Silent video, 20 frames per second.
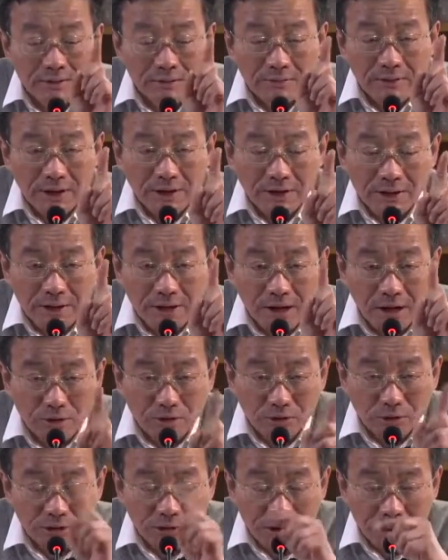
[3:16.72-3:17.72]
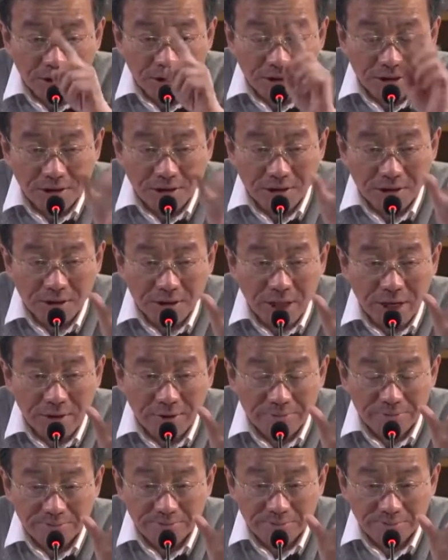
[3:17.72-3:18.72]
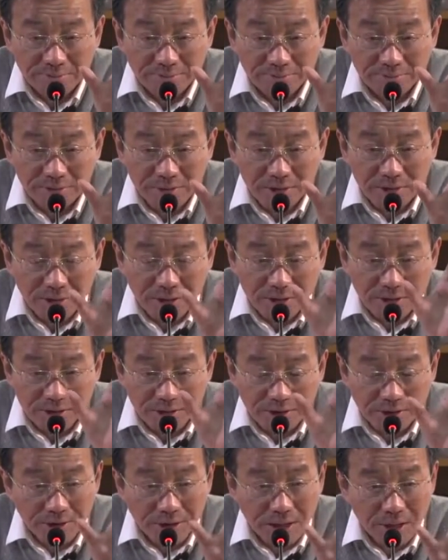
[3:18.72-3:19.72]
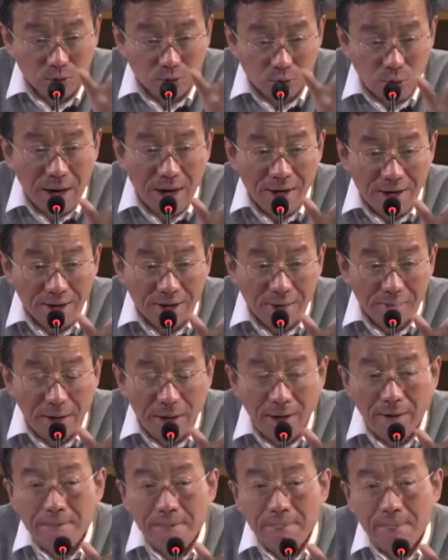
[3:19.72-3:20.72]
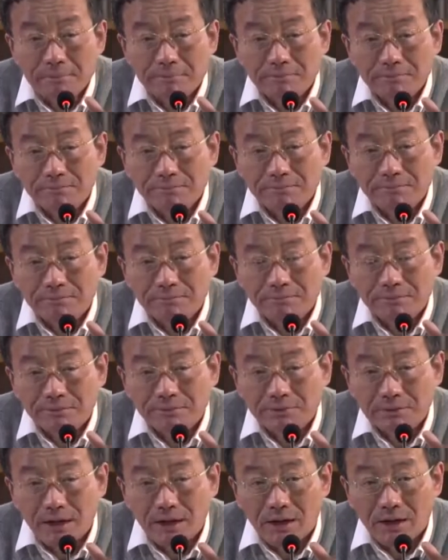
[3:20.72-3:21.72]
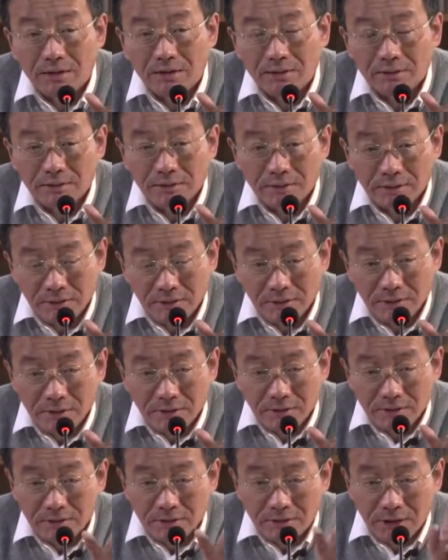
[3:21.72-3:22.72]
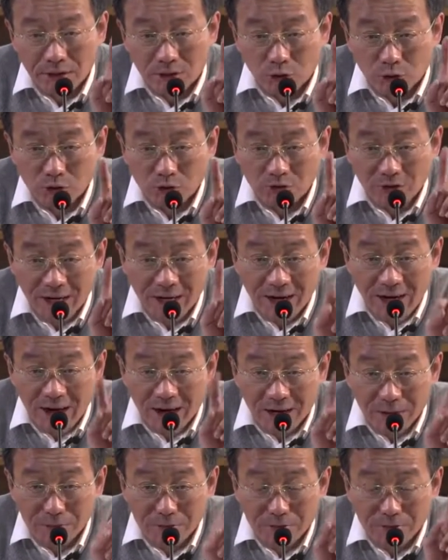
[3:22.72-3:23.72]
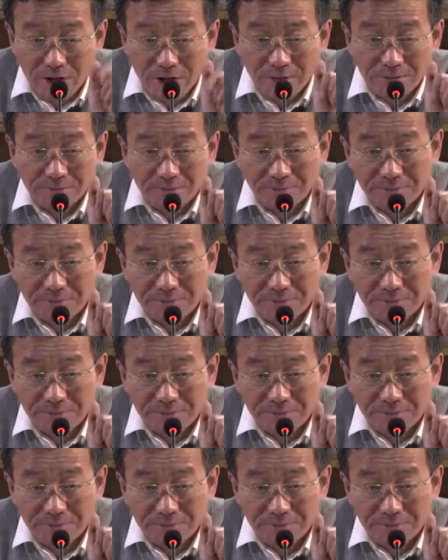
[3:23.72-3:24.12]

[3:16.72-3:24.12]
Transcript: 在一个劳动者的时间一定的时间段里边，啊，他区分了两个部分，